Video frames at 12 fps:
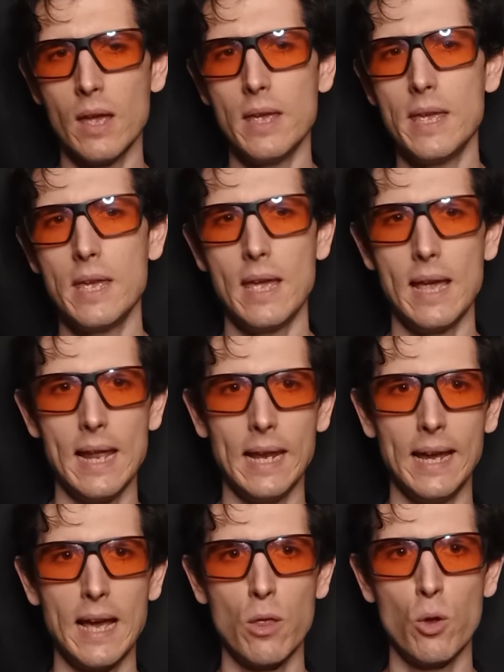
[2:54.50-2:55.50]
y el
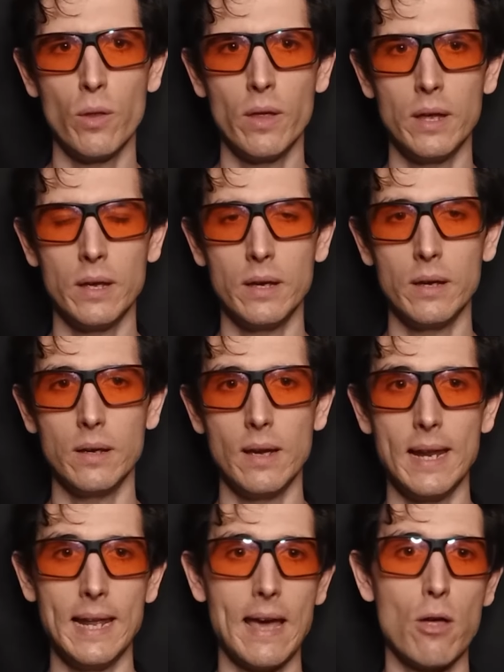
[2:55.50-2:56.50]
hígado
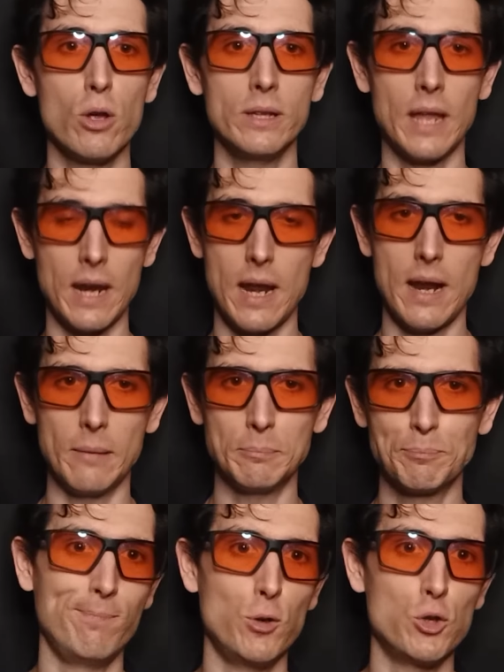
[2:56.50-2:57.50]
de, ternera.
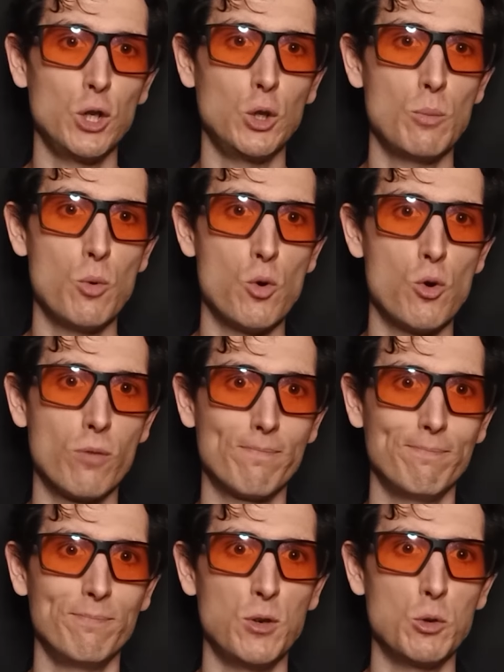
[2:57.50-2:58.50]
Lo siento por
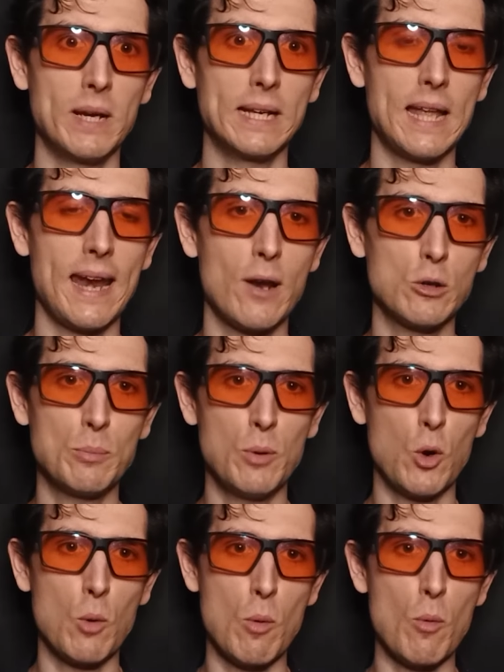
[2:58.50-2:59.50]
los vegetarianos,
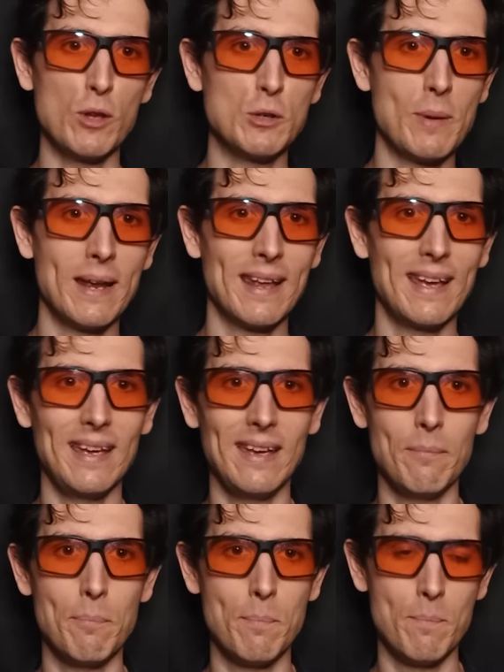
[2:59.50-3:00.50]
pero como podéis ver,
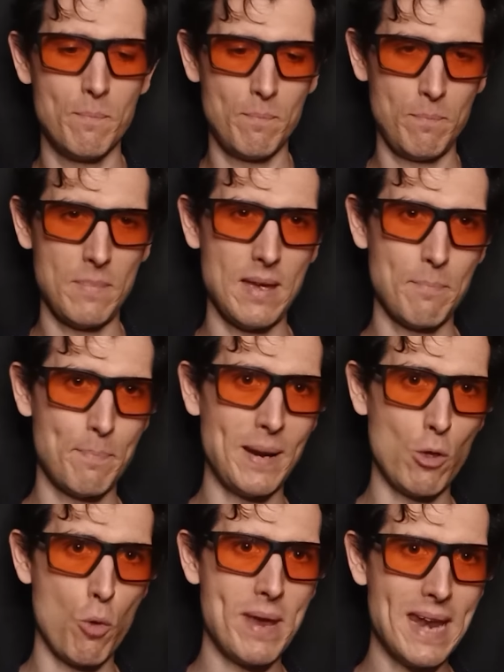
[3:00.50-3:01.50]
eh,
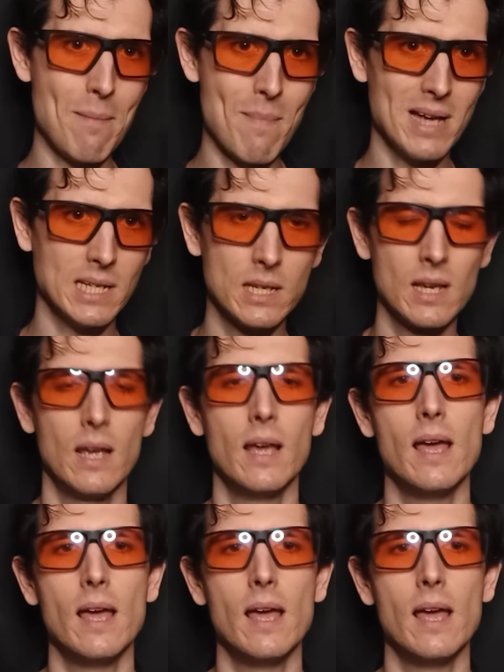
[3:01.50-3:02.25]
predomina más